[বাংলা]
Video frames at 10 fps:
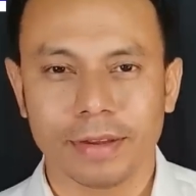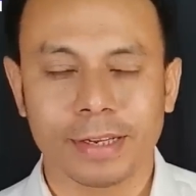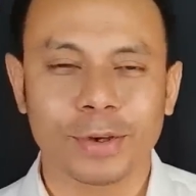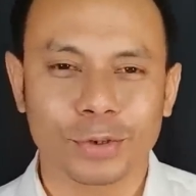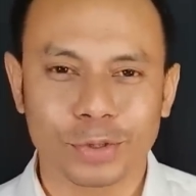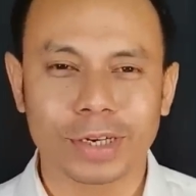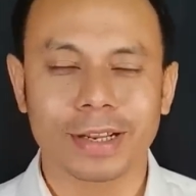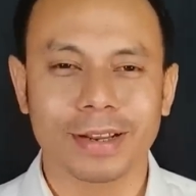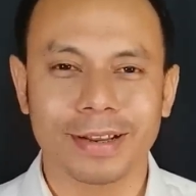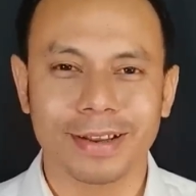সেই
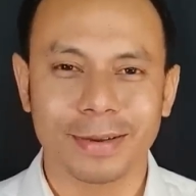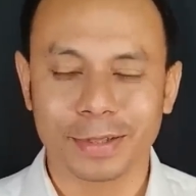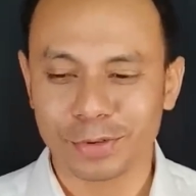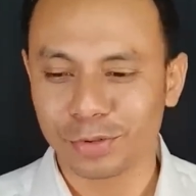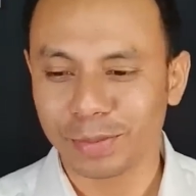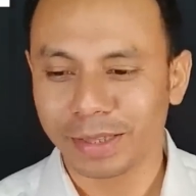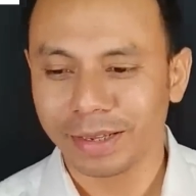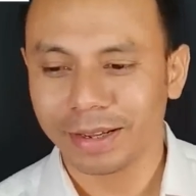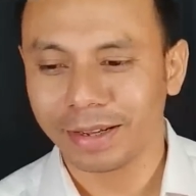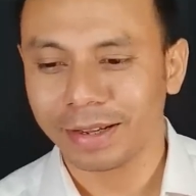ঘোষণাটা আপনারা শুনবেন
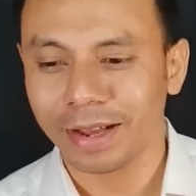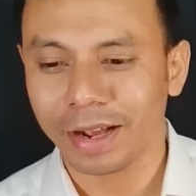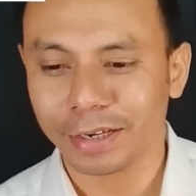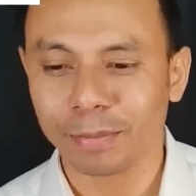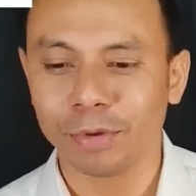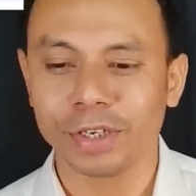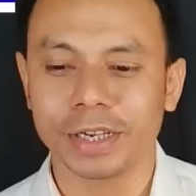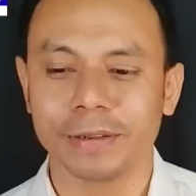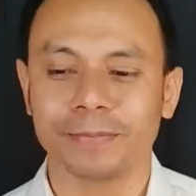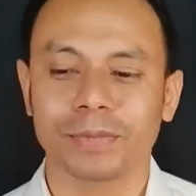আসাম
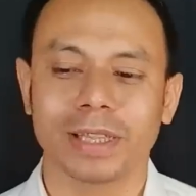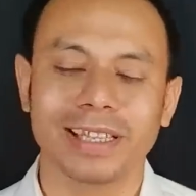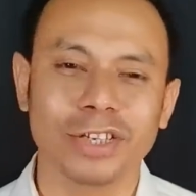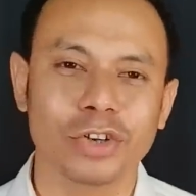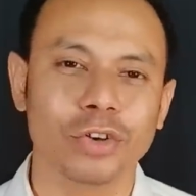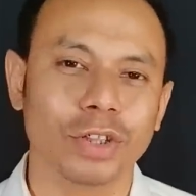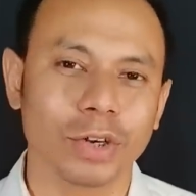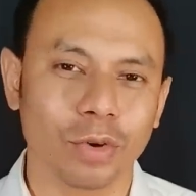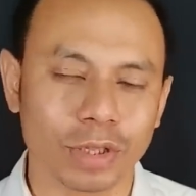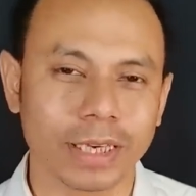পুলিশের তিনশো
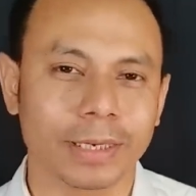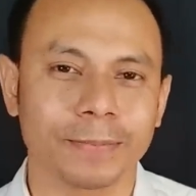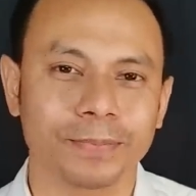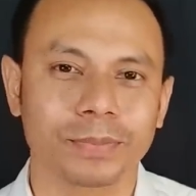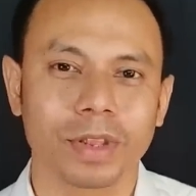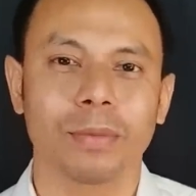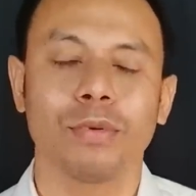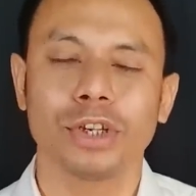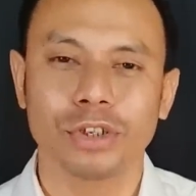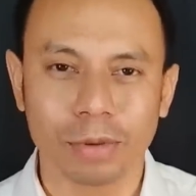জনের অধিক
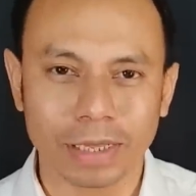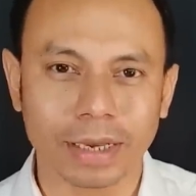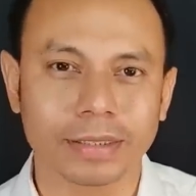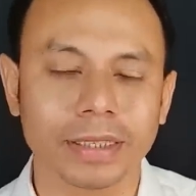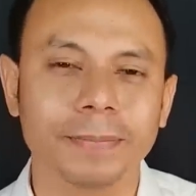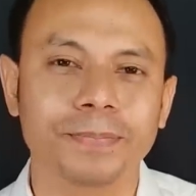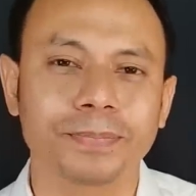পুলিশ জবান আছেন